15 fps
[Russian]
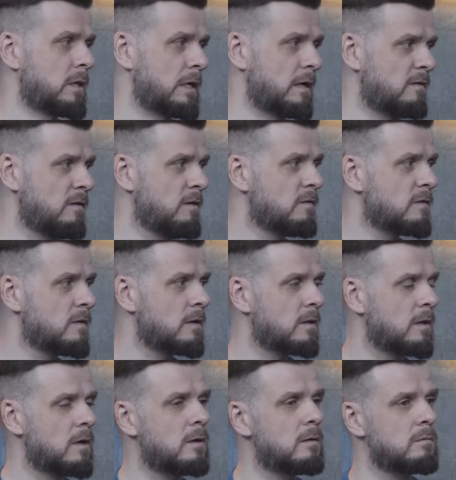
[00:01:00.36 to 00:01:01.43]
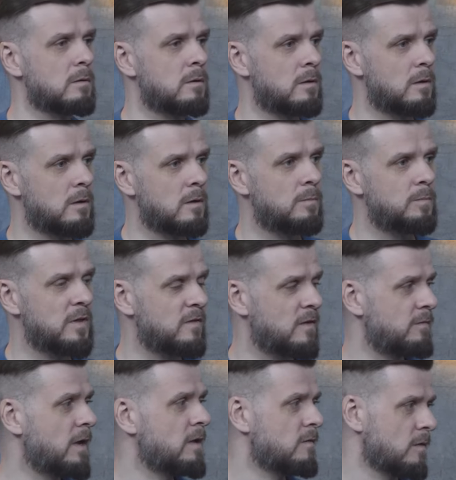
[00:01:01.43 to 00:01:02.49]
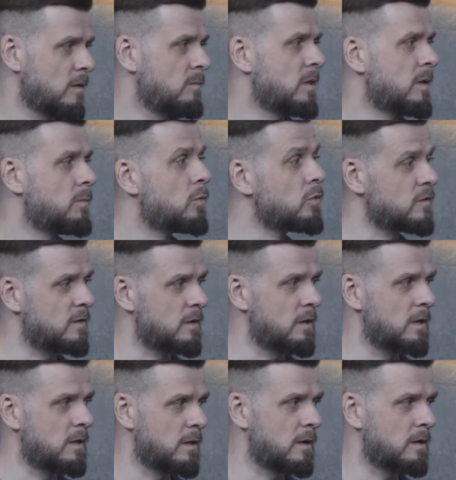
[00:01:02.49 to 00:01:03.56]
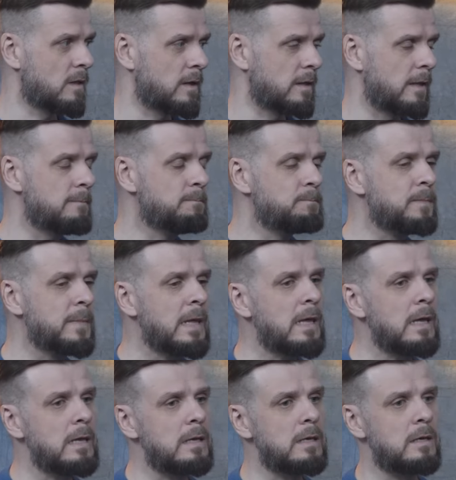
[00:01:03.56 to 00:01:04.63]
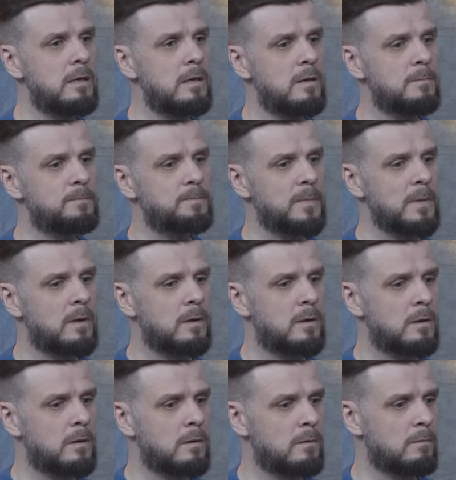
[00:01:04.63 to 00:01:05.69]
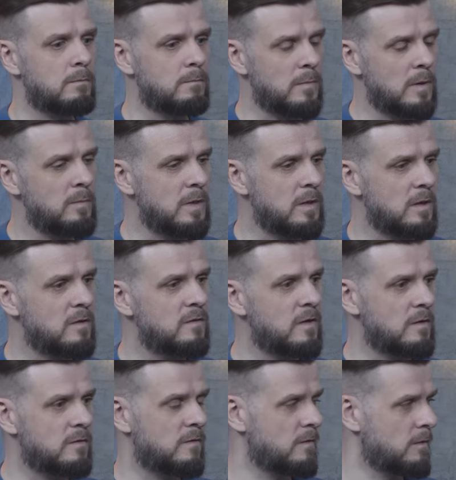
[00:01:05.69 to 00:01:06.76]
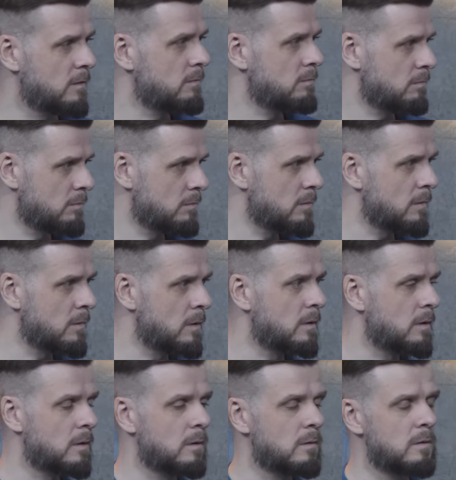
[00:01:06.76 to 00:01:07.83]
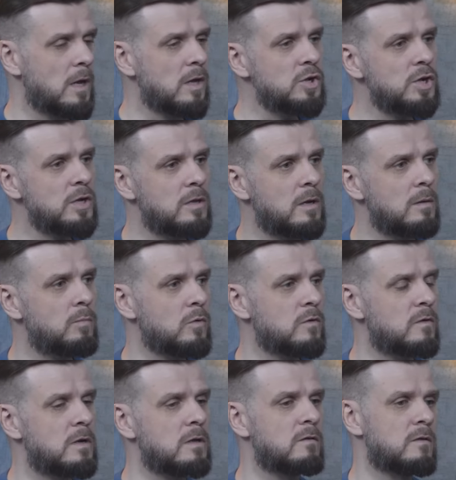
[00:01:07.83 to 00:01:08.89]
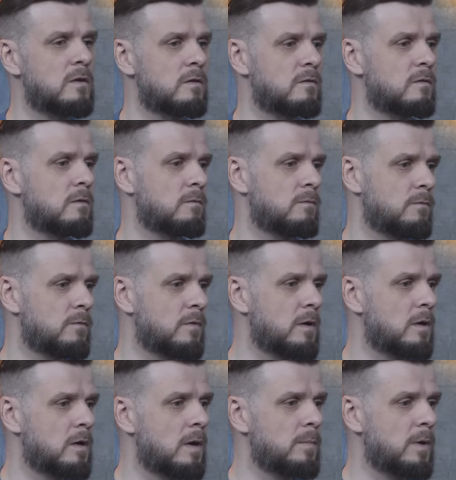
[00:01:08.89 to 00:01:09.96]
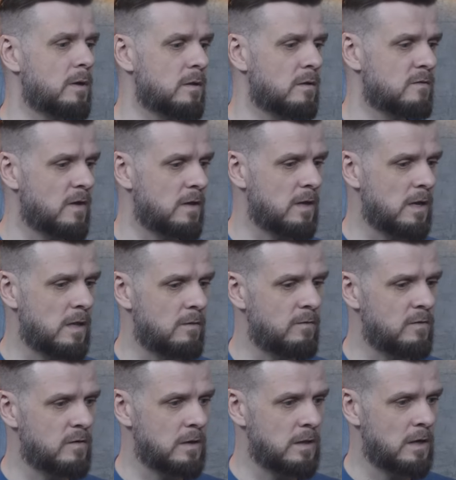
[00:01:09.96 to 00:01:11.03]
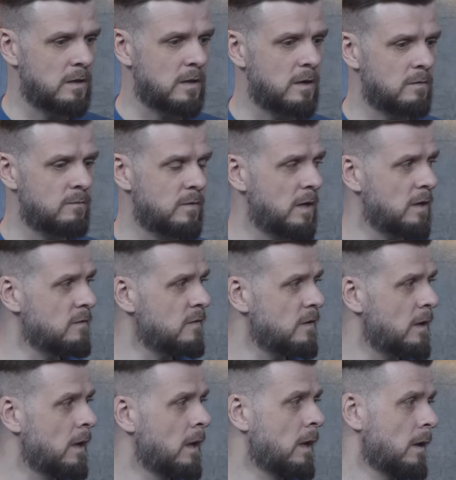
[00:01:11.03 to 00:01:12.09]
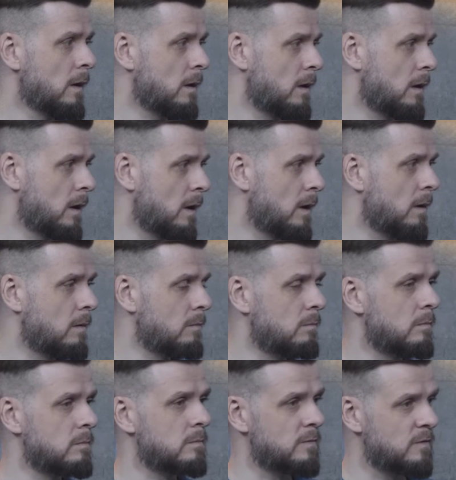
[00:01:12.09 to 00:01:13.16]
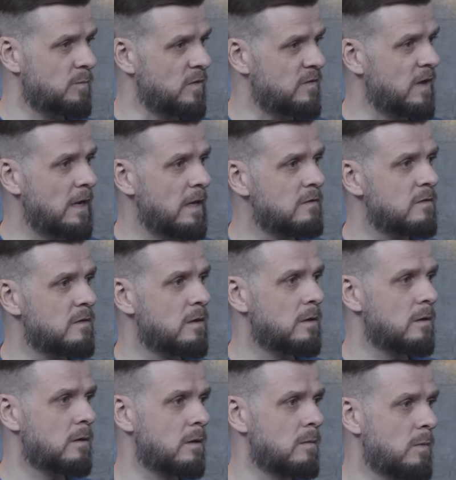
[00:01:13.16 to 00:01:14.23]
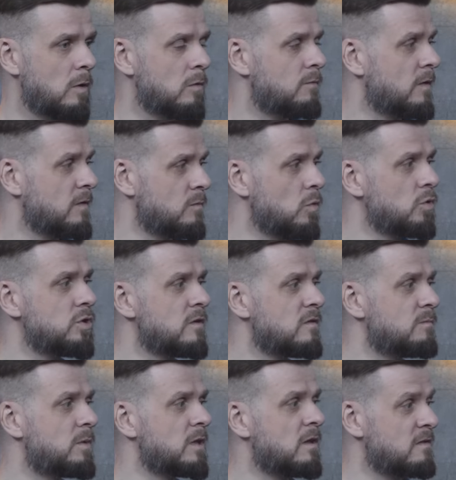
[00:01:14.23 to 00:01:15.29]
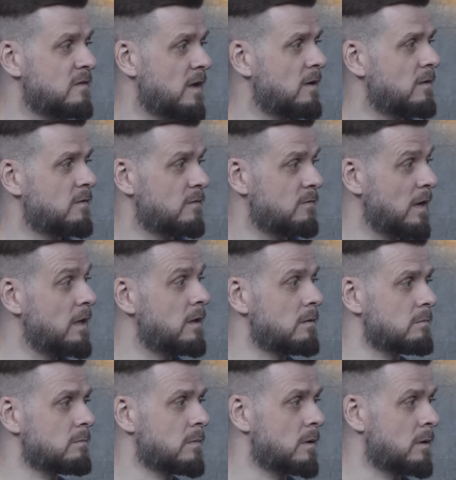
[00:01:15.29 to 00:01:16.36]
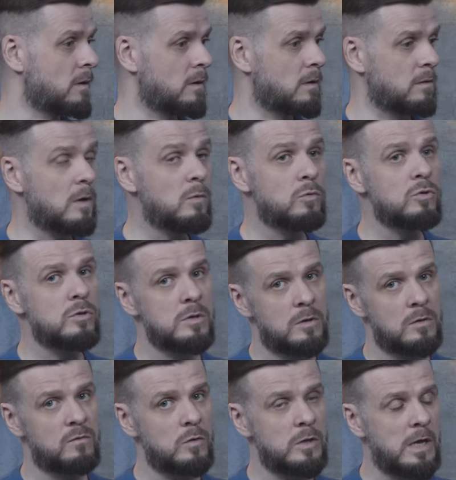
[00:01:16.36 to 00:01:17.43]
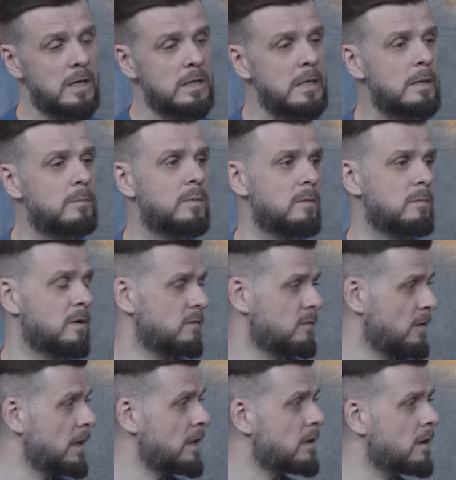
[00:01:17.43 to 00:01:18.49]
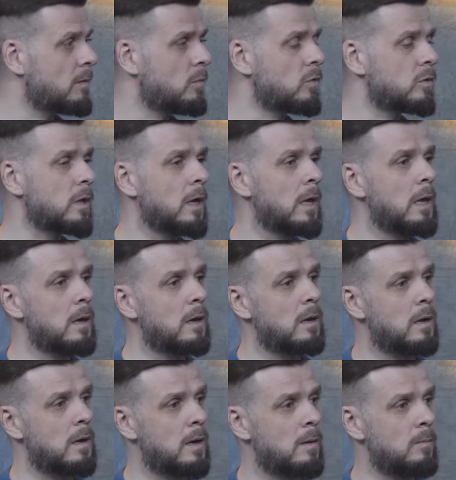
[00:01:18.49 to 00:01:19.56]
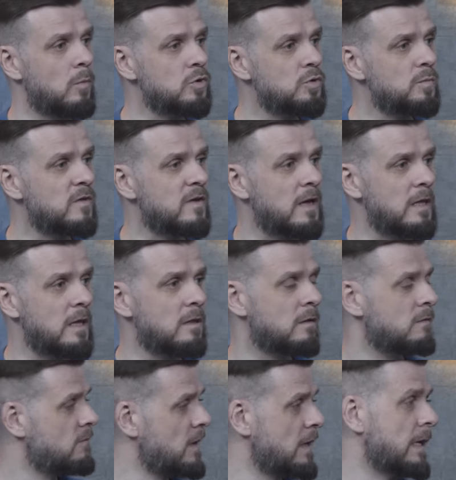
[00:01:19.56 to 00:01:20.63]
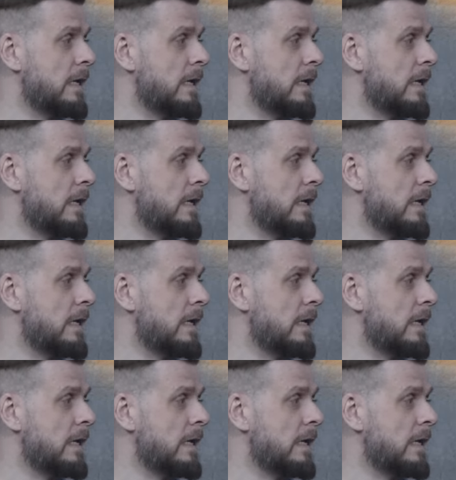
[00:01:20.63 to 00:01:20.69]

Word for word: традиция да, э, представлять именно постерные доклады. И э, именно на секции э, нашей, да, постерной секции в рамках национальной ветеринарной конференции э, специалисты имеют возможность предоставить свои э, научные результаты, например, своих работ, э, может быть, какие-то свои